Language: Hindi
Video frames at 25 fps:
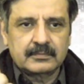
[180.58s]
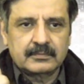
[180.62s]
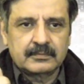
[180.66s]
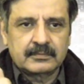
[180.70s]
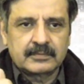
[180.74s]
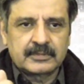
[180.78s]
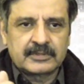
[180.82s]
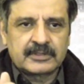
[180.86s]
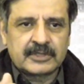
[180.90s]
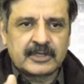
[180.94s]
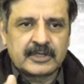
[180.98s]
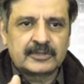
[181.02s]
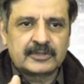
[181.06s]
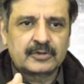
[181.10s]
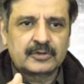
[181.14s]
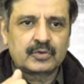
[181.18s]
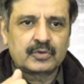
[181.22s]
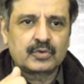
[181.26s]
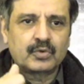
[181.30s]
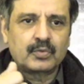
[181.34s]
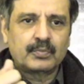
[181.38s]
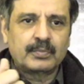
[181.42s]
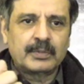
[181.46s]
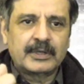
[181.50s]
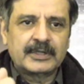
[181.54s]
मसाजिद
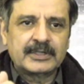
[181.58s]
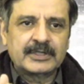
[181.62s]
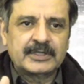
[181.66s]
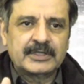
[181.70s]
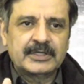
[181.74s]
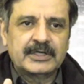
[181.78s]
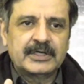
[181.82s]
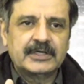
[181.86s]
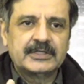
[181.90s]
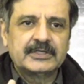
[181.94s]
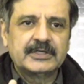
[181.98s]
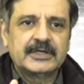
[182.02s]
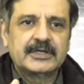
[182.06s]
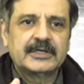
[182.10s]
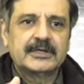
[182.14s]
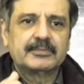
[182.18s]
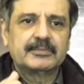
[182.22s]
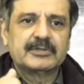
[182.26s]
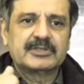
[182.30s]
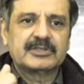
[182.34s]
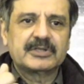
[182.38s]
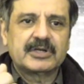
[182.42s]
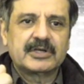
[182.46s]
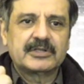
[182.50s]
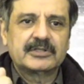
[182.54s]
को बंद किया जाए या
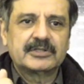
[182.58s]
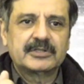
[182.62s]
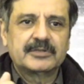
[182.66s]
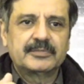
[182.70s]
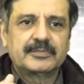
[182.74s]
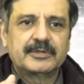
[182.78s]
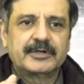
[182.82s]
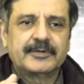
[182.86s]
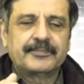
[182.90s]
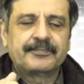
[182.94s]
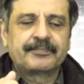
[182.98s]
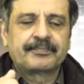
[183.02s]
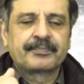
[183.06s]
मसाजिद में